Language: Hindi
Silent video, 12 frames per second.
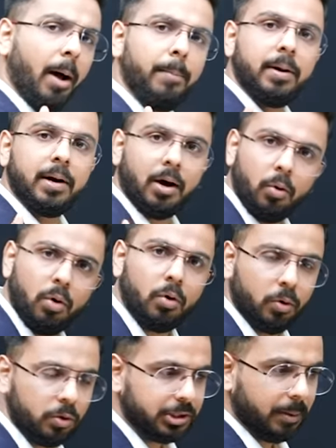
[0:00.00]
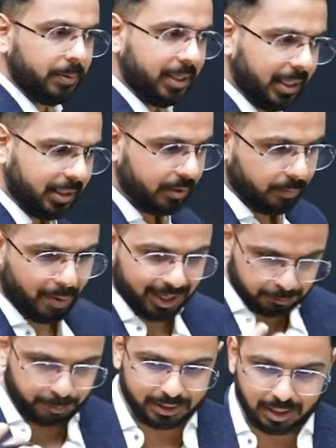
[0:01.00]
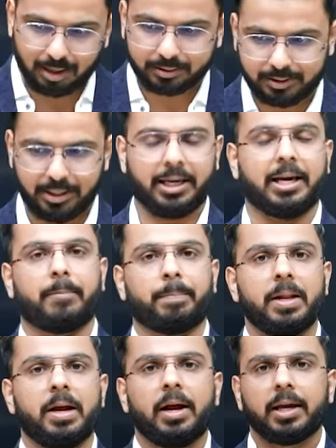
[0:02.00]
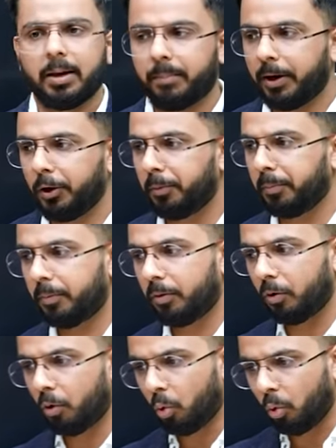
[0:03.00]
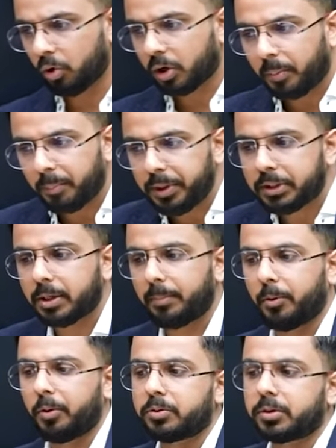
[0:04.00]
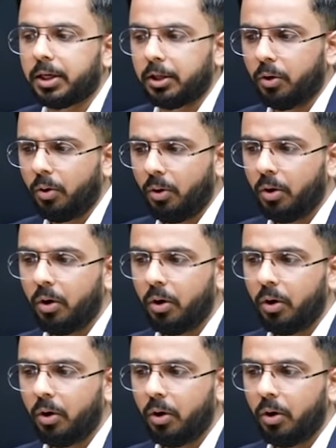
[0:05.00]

अब राहुल को जब ये बात पता लगती है कि भाई उन कंपनीज के प्रोडक्ट्स खरीदो